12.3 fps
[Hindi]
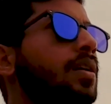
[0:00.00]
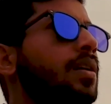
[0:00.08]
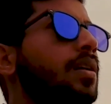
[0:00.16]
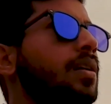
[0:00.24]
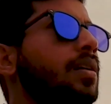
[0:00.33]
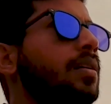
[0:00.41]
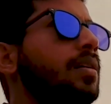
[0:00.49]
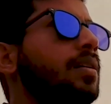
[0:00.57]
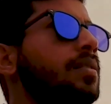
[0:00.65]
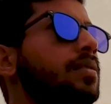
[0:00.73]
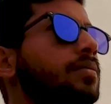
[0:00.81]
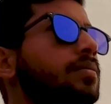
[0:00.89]

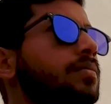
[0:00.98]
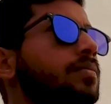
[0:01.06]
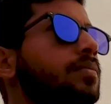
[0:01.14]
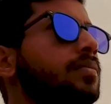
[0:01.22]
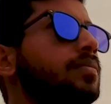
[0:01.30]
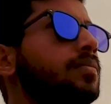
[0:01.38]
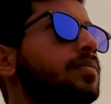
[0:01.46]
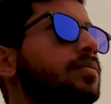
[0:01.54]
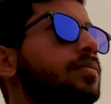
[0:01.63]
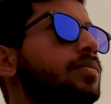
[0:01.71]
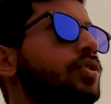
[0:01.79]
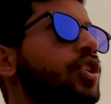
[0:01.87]
आ,
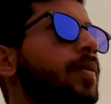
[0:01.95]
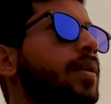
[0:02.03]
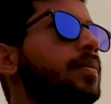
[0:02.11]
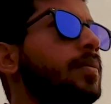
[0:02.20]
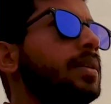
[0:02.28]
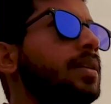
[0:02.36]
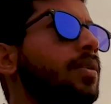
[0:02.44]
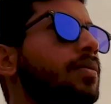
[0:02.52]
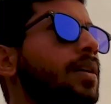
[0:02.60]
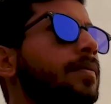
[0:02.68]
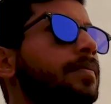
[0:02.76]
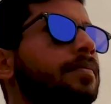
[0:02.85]
उसके बारे में बताऊँगा